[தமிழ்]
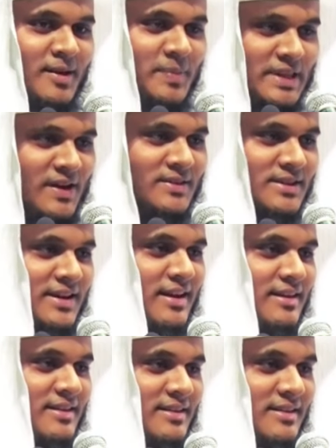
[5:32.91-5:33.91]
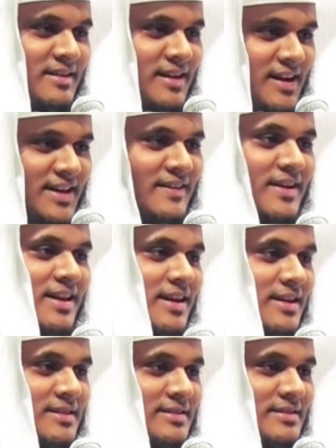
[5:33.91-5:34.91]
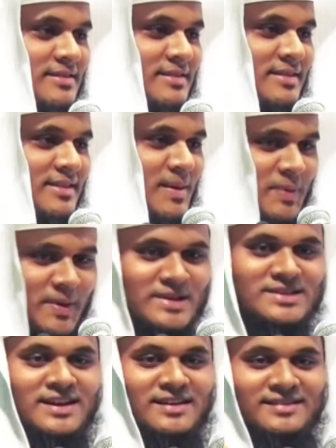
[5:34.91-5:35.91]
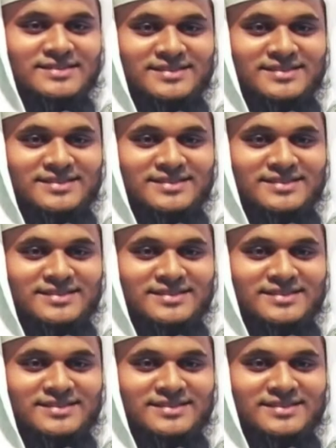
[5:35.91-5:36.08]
இப்போதான் வந்திருக்க ஆயிரம் வேலை இருக்கு அப்புறம் பேசுற